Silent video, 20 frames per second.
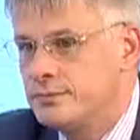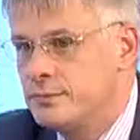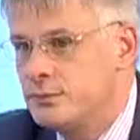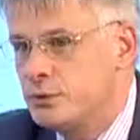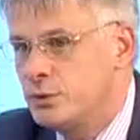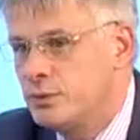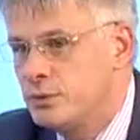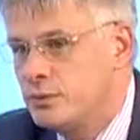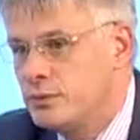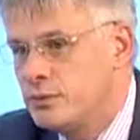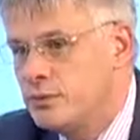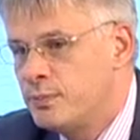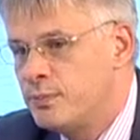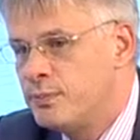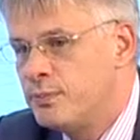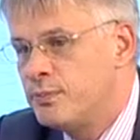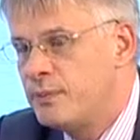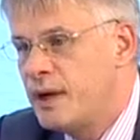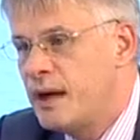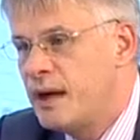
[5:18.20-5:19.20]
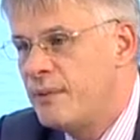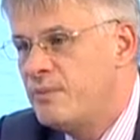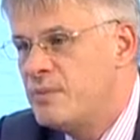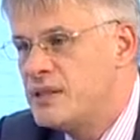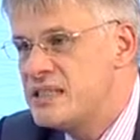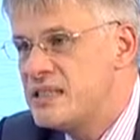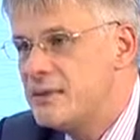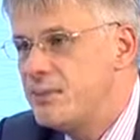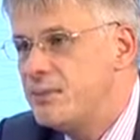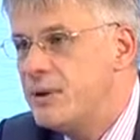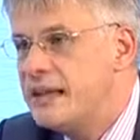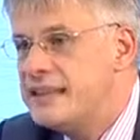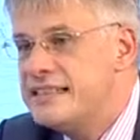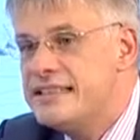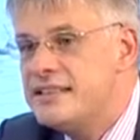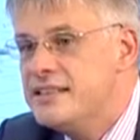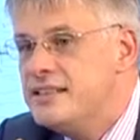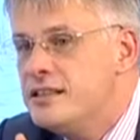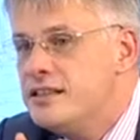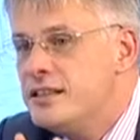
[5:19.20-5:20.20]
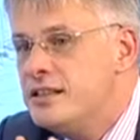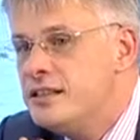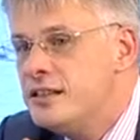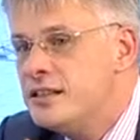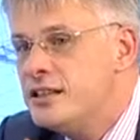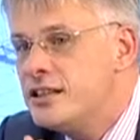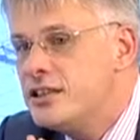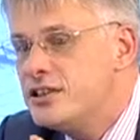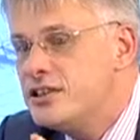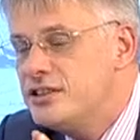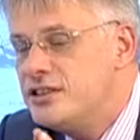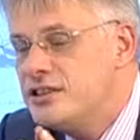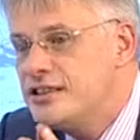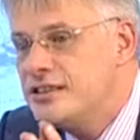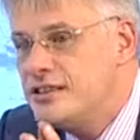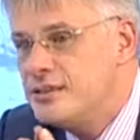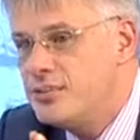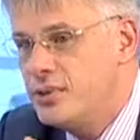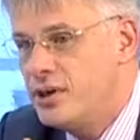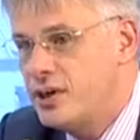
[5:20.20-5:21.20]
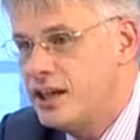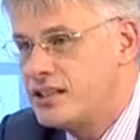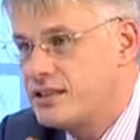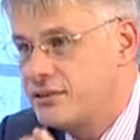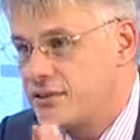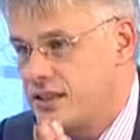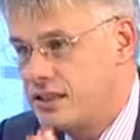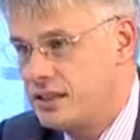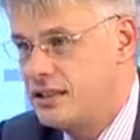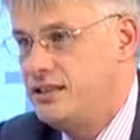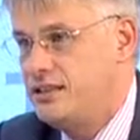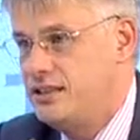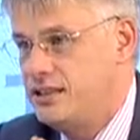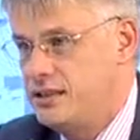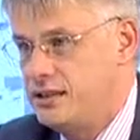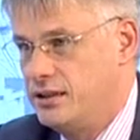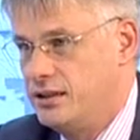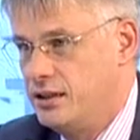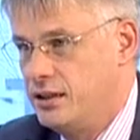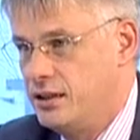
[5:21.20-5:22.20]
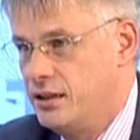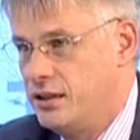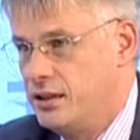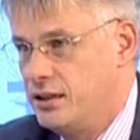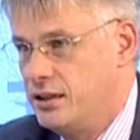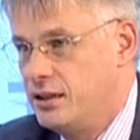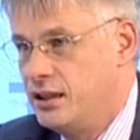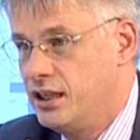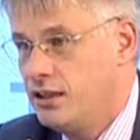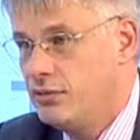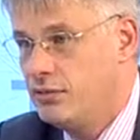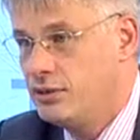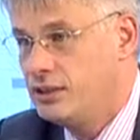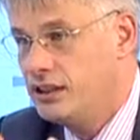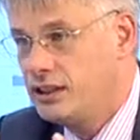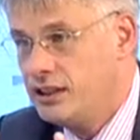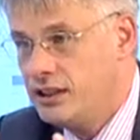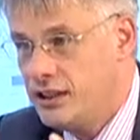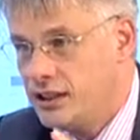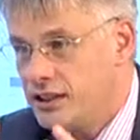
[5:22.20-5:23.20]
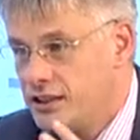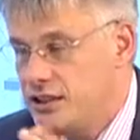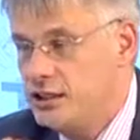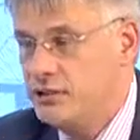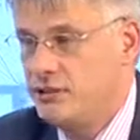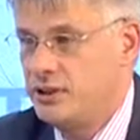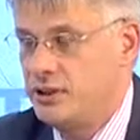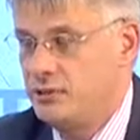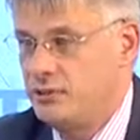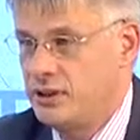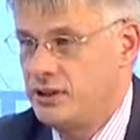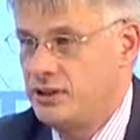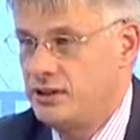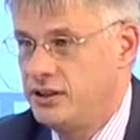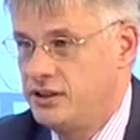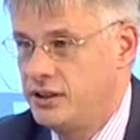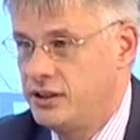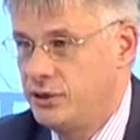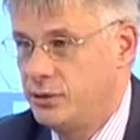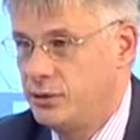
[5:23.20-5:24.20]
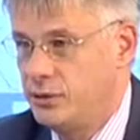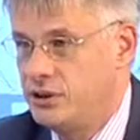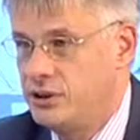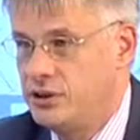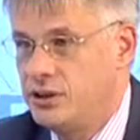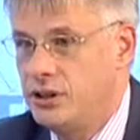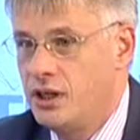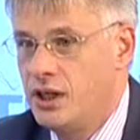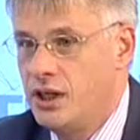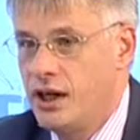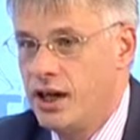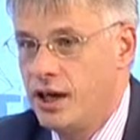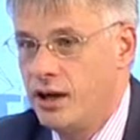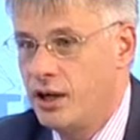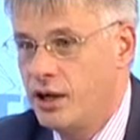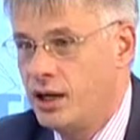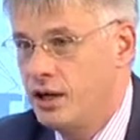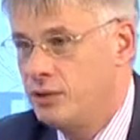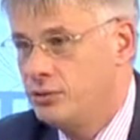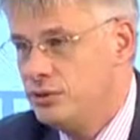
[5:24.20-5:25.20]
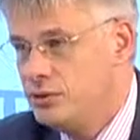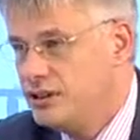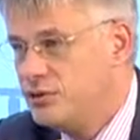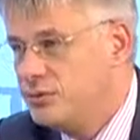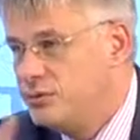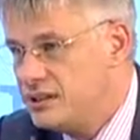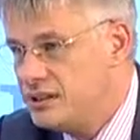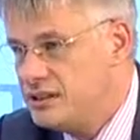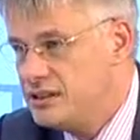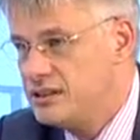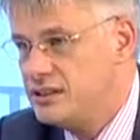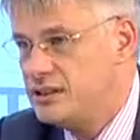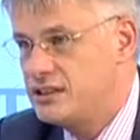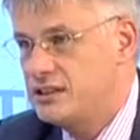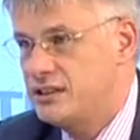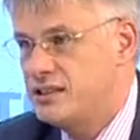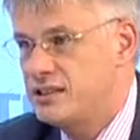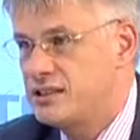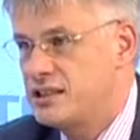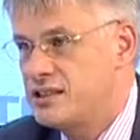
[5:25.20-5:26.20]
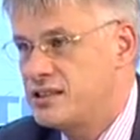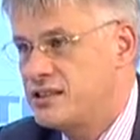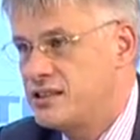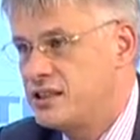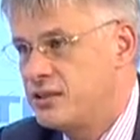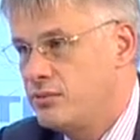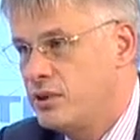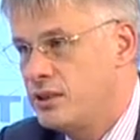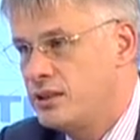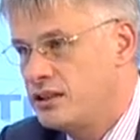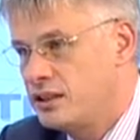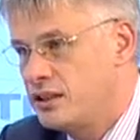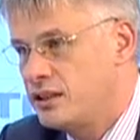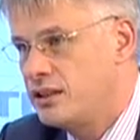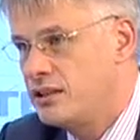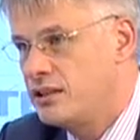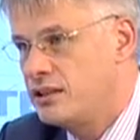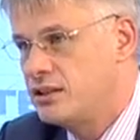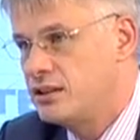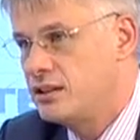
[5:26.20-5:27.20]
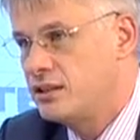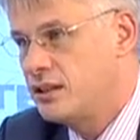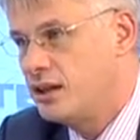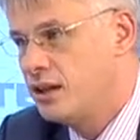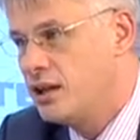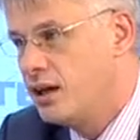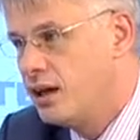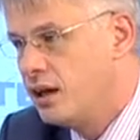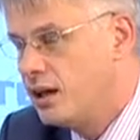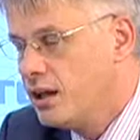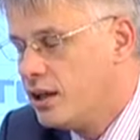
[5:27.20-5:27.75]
ну, обезопасить, обезопасить себя. Не, даже не себя, а своих родителей. Да, вот они активные молодые люди, а, а у них бизнес, они занимают какие-то